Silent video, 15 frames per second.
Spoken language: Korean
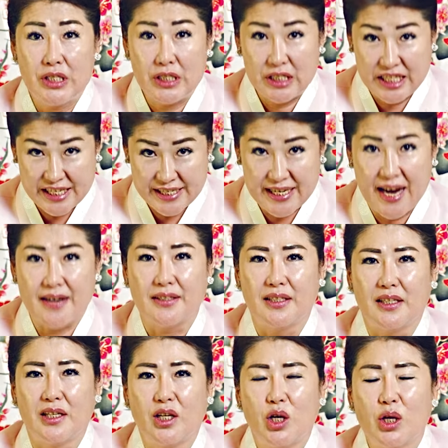직장을.
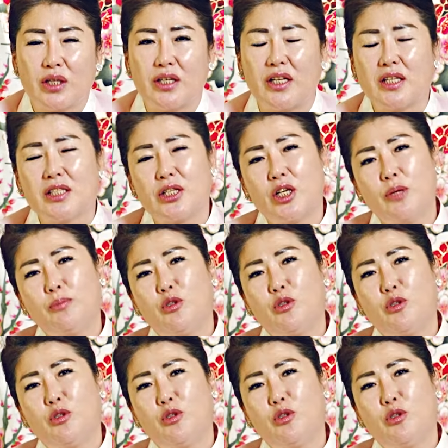그런 그런